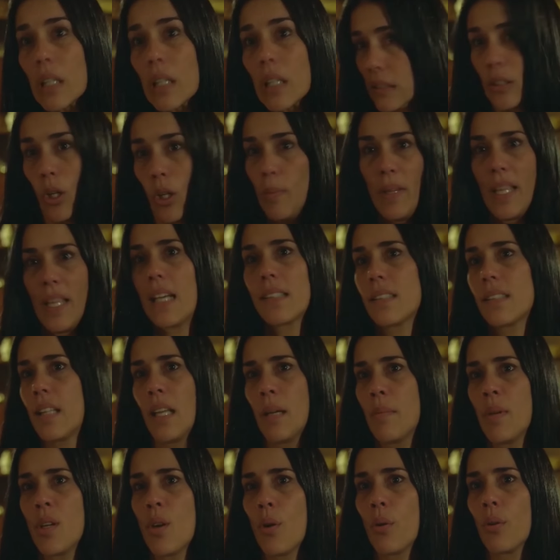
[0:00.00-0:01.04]
cacha, la esposa de
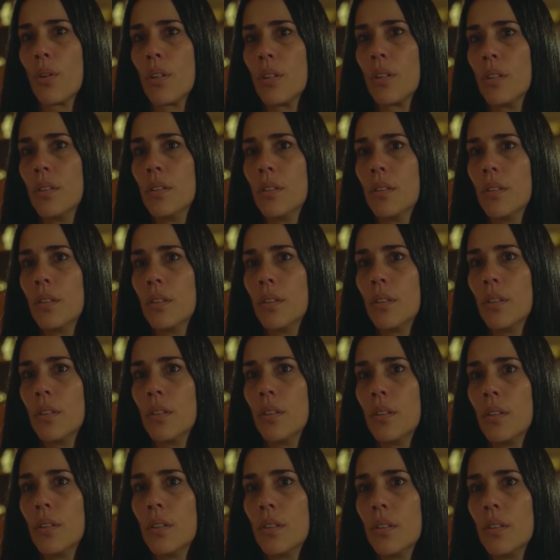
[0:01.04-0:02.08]
Rómulo le confiesa que
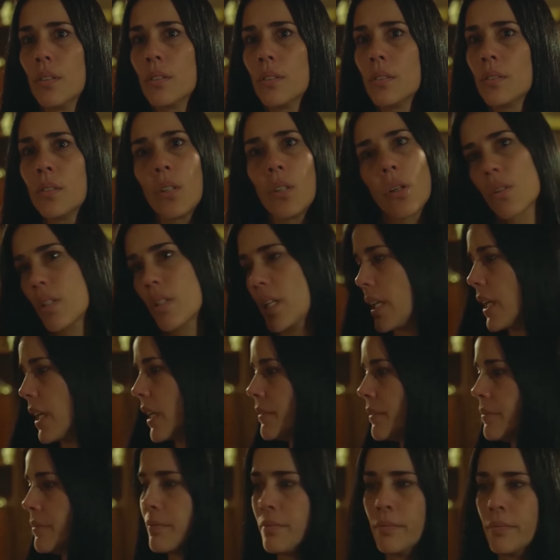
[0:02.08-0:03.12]
buena noticia, marido
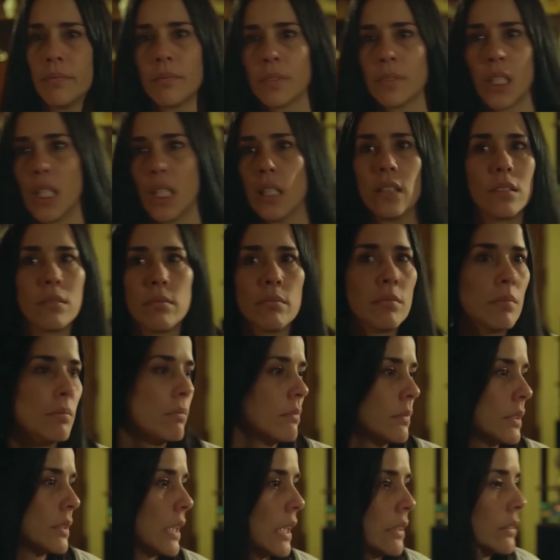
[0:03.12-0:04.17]
desempleado, vamos a ser
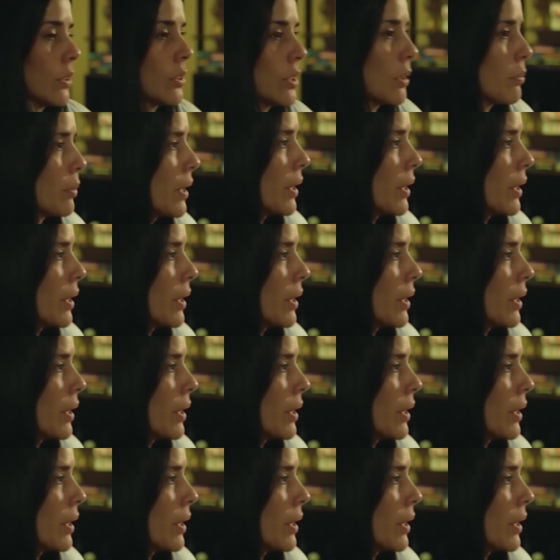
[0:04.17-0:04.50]
padres.